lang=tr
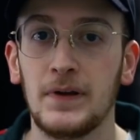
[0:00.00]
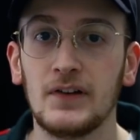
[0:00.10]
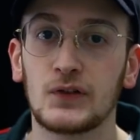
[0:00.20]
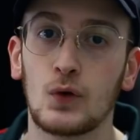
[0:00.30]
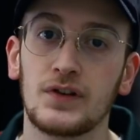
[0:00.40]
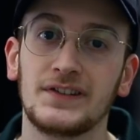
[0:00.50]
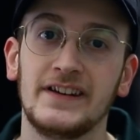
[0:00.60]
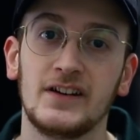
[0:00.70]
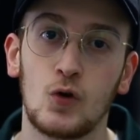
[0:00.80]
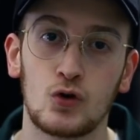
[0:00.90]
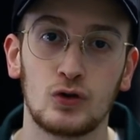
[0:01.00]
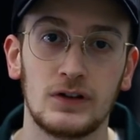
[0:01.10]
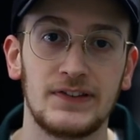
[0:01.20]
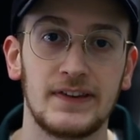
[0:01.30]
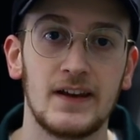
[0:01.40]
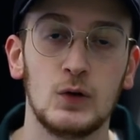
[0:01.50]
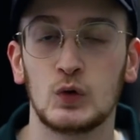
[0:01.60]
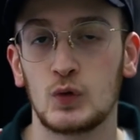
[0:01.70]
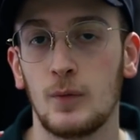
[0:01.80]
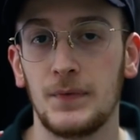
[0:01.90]
Bir sonraki koşul ise
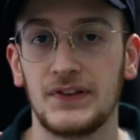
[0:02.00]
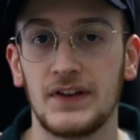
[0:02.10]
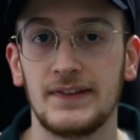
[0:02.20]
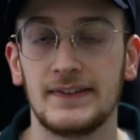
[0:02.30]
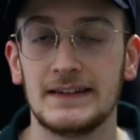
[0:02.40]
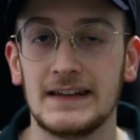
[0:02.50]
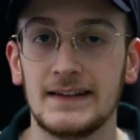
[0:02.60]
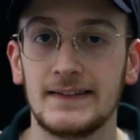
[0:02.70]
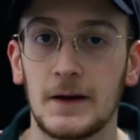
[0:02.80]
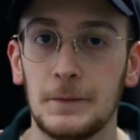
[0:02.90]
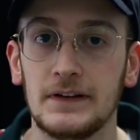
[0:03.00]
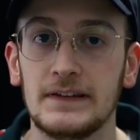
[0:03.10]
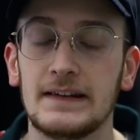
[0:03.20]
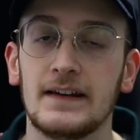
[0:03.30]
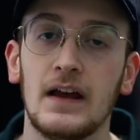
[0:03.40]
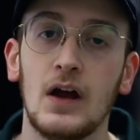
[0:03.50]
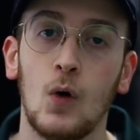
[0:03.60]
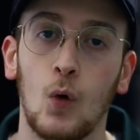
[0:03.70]
YouTube'un bizden istediği tabii ki